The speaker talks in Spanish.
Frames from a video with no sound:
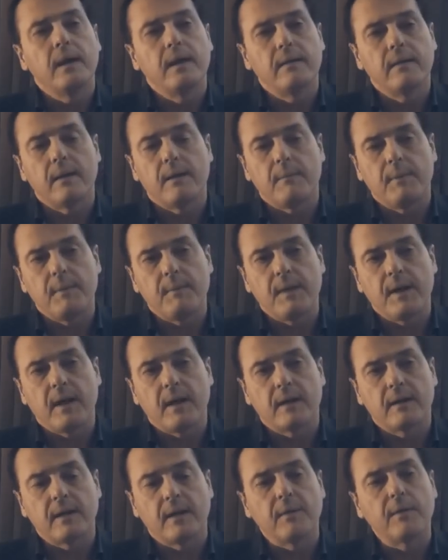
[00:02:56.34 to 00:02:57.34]
y de la primera
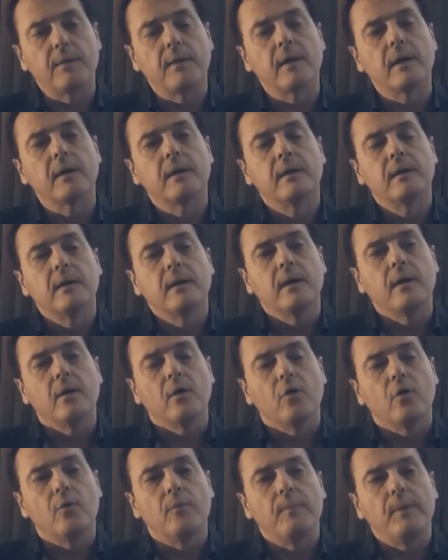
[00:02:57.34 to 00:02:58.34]
lactancia,
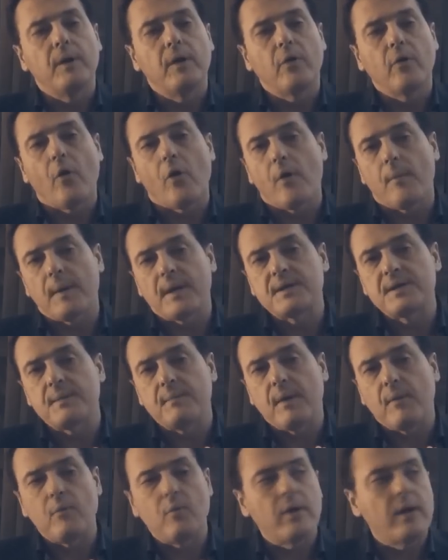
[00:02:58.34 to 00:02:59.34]
un periodo de
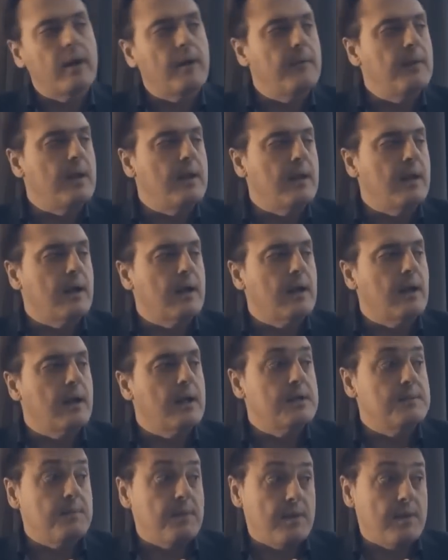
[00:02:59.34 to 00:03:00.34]
máxima vulnerabilidad que la